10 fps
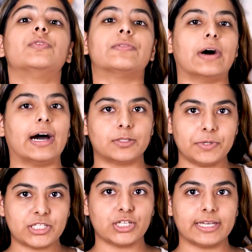विवाद
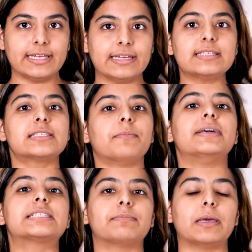भी छिड़े हैं
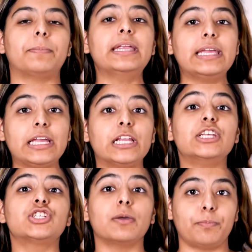समय समय पर
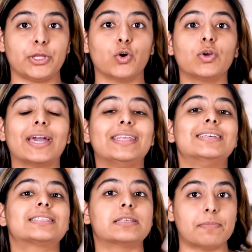इंग्लिश के प्रयोग यानी
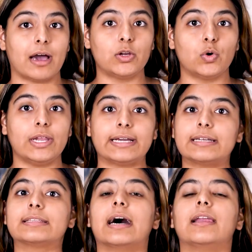इस्तेमाल को लेकर
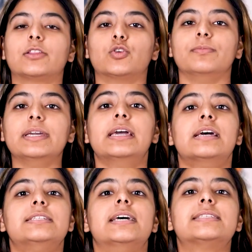अदालतों में
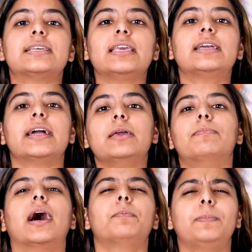जैसे कि कई
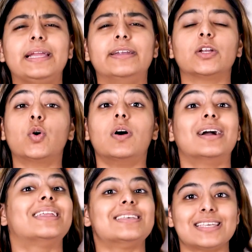बार प्लीडर को
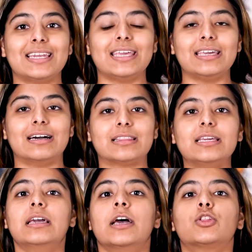अंग्रेजी नहीं आती
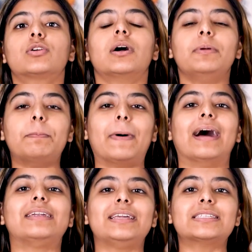तो कभी
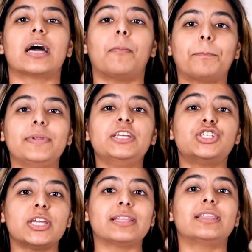पार्टीज अपनी
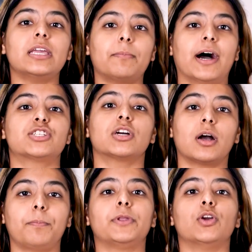क्षेत्रीय भाषा
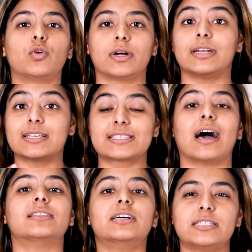का प्रयोग करना
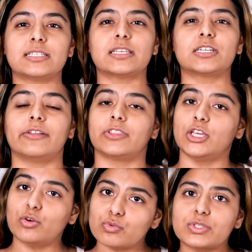ज़्यादा अच्छे से जानती
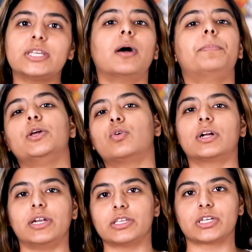हैं और उसी का प्रयोग
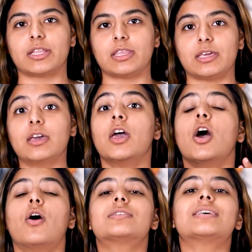करना चाहती हैं
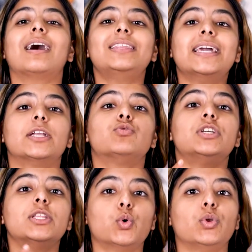और साथ ही
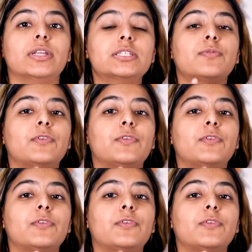अनुच्छेद उन्नीस